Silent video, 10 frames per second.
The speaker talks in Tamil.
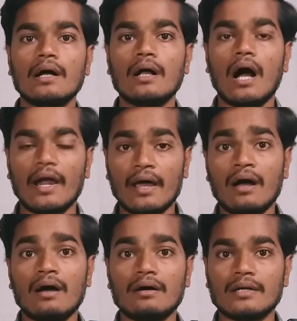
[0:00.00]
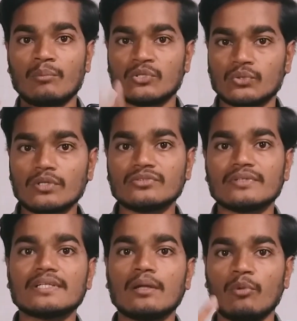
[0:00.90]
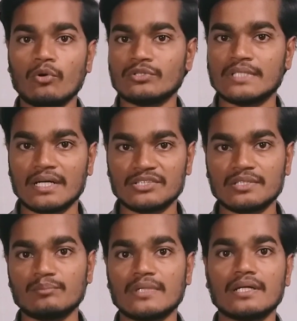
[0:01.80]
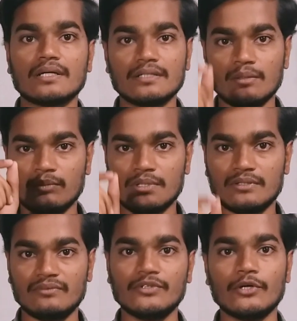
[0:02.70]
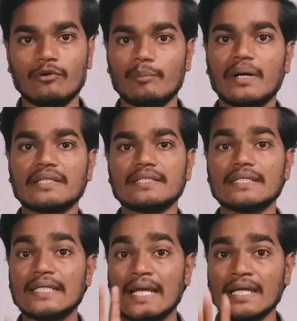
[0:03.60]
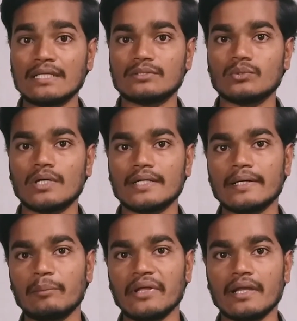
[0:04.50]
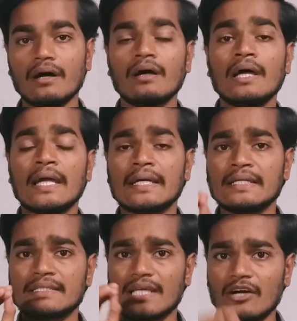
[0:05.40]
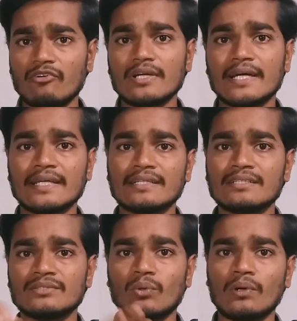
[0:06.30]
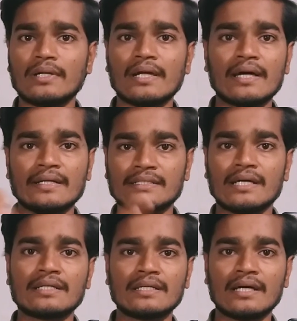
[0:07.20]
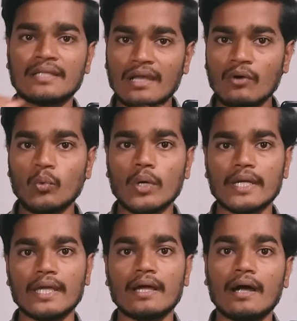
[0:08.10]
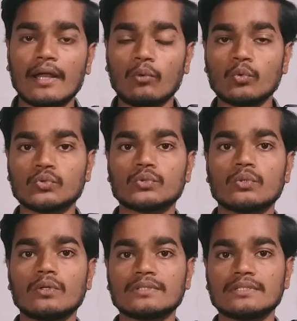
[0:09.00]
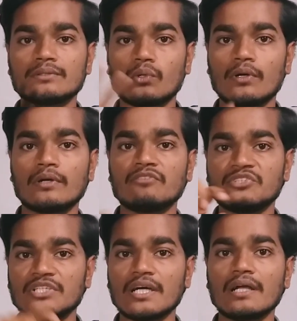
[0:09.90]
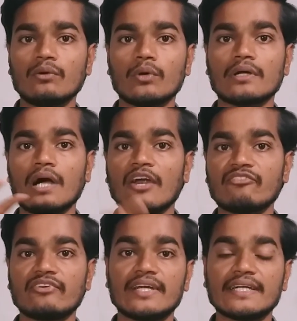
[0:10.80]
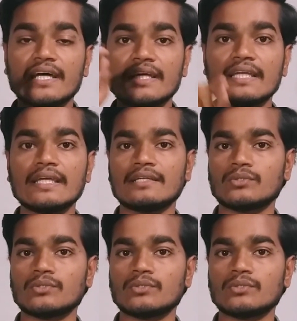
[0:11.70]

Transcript: ஆனால் நம்ம சோர்ஸ் வந்து நமக்கு ஒரு சஜஷன் பண்ணார் நம்ம வீடியோவை பார்த்துட்டு என்ன சொன்னார் அப்படின்னா நீ தகவல் கிடைக்கிது சொல்கிற கரெக்டாக இருக்குது அதெல்லாம் ஓகே ஆனால் உன் சோர்ஸ் சொல்கிற விஷயங்கள் ஒரு கான்ஃபிடெண்ட்டாக நீயே சொல்ல